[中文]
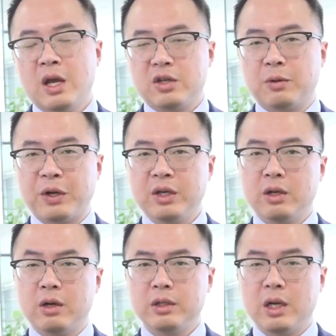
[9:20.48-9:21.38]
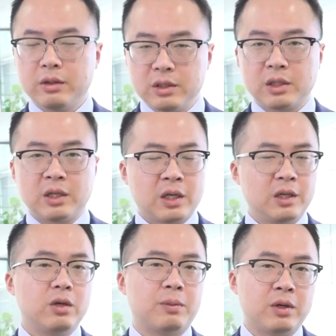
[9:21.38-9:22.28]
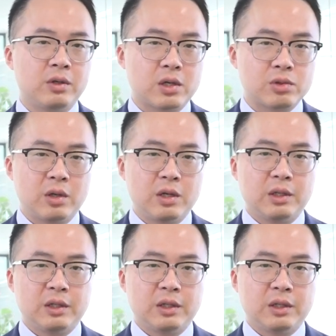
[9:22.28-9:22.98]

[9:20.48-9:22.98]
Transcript: 有朋友要可可能有朋友要说，